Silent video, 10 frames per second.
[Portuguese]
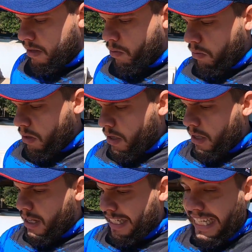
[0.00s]
Então,
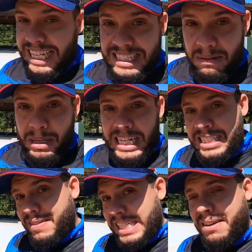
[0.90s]
na semana
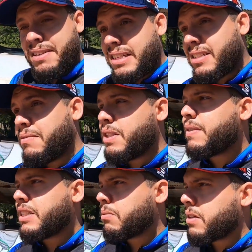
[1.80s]
que você vai estar tá vendo esse vídeo,
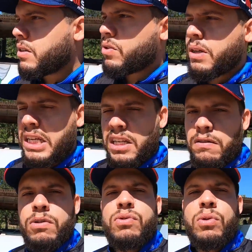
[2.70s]
vai ter uma
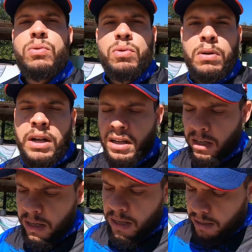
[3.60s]
incrível soltura
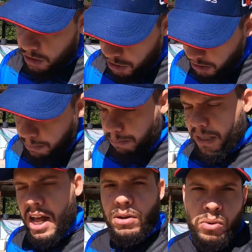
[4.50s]
aqui de
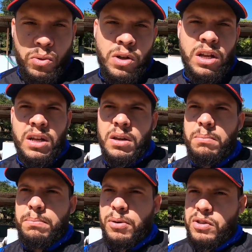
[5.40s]
Pirarucu
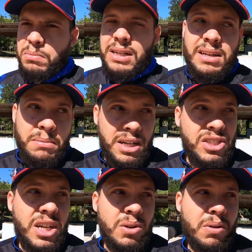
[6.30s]

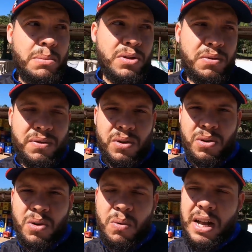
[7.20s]
aproximadamente aí o Emerson
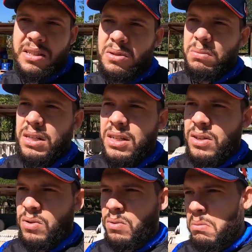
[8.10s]
falou, quase uma,
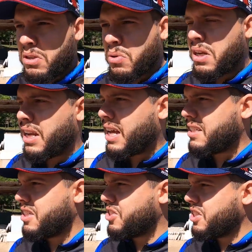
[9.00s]
uma
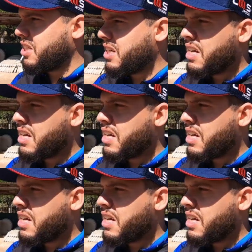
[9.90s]
tonelada aí de